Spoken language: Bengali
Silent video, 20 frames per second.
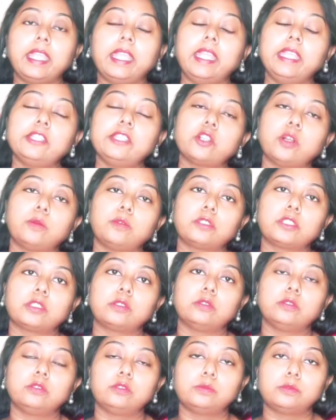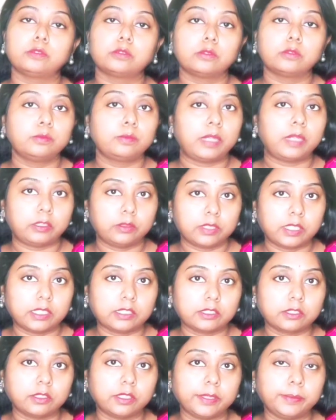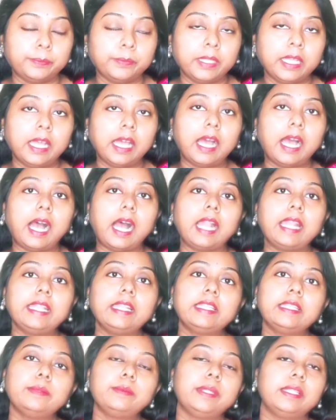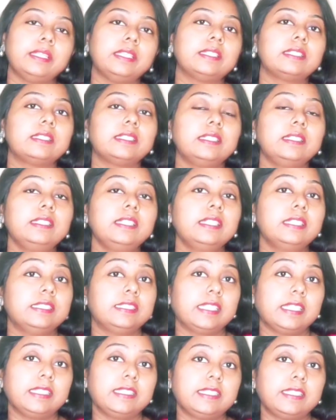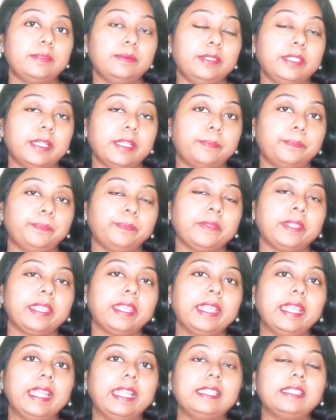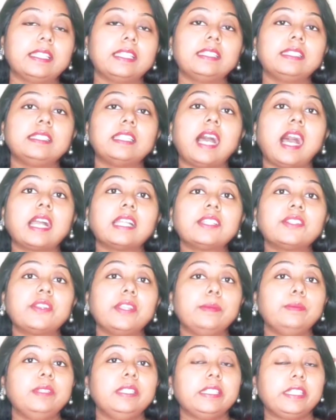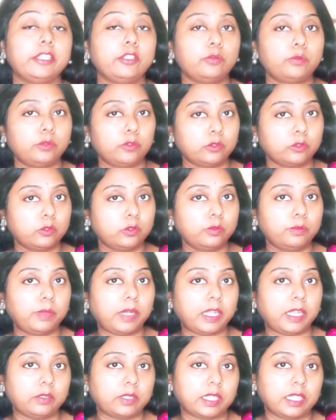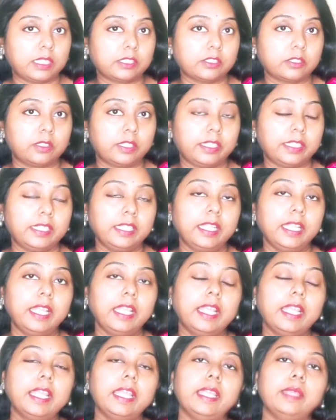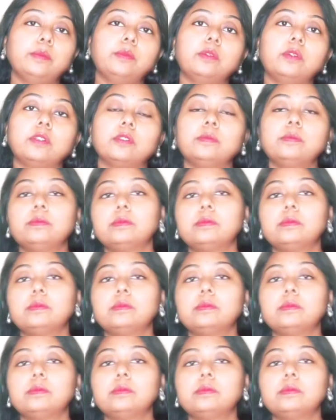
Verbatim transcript: এই সমস্যাগুলোর উপর খুব ভালো কাজ করে আরেকটি মেডিসিন জেলসিনিয়াম এটা টাং ট্রেমলিংয়ের উপর খুব ভালো কাজ করে এবং